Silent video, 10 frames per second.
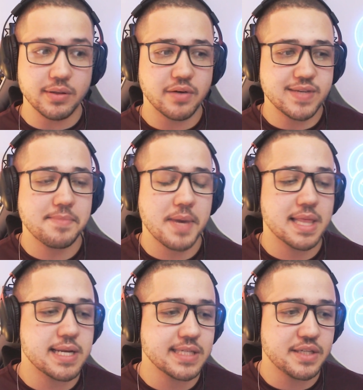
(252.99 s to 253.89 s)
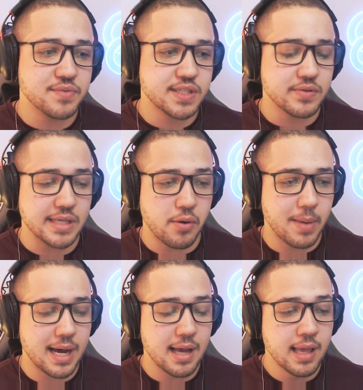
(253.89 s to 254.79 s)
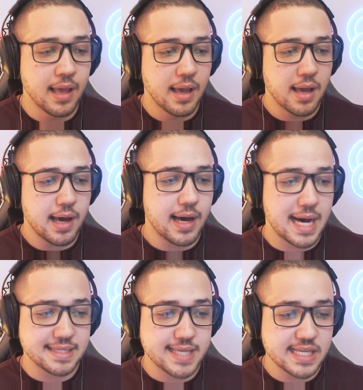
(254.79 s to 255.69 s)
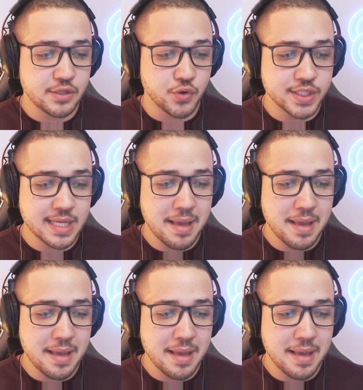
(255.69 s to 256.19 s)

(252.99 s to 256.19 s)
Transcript: Talvez é bem interessante você usar uma a, CS12,